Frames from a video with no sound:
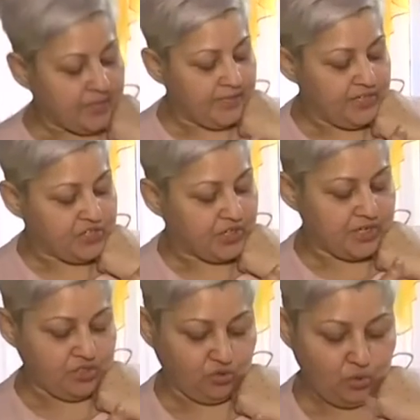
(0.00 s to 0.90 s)
Личико
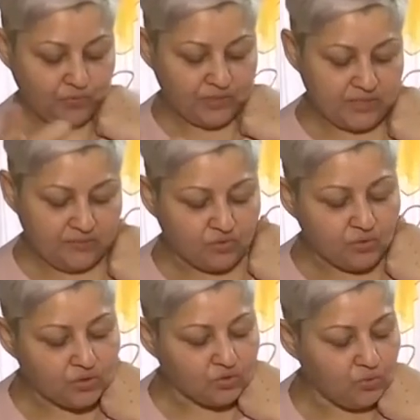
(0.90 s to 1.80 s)
рисованное, все
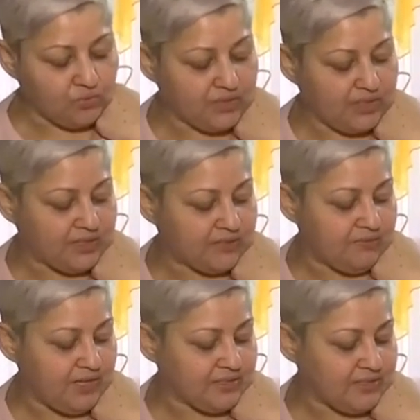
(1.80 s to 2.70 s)
рисованное, это
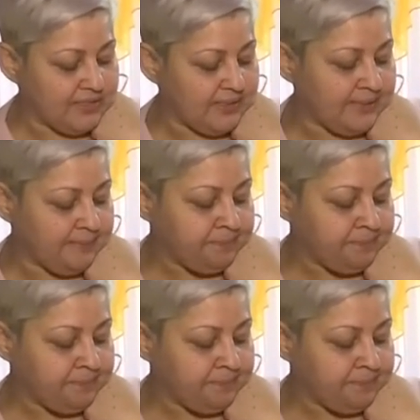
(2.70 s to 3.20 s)
вязаные.